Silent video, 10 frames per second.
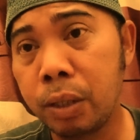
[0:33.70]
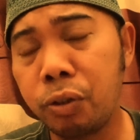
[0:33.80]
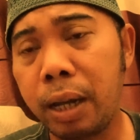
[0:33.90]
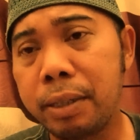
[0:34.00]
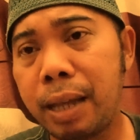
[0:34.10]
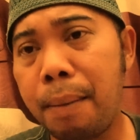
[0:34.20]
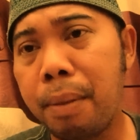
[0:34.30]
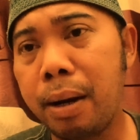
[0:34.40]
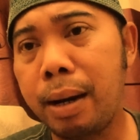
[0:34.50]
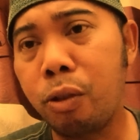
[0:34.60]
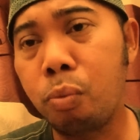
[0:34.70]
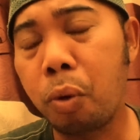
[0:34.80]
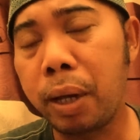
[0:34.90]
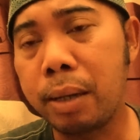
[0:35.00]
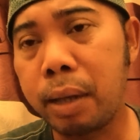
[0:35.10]
Syekh Saman,
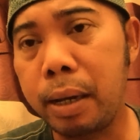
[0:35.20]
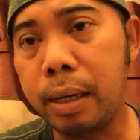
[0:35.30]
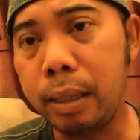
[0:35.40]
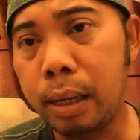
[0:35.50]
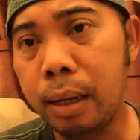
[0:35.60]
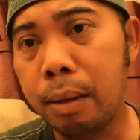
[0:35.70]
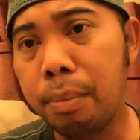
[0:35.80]
datuk moyang saya ini,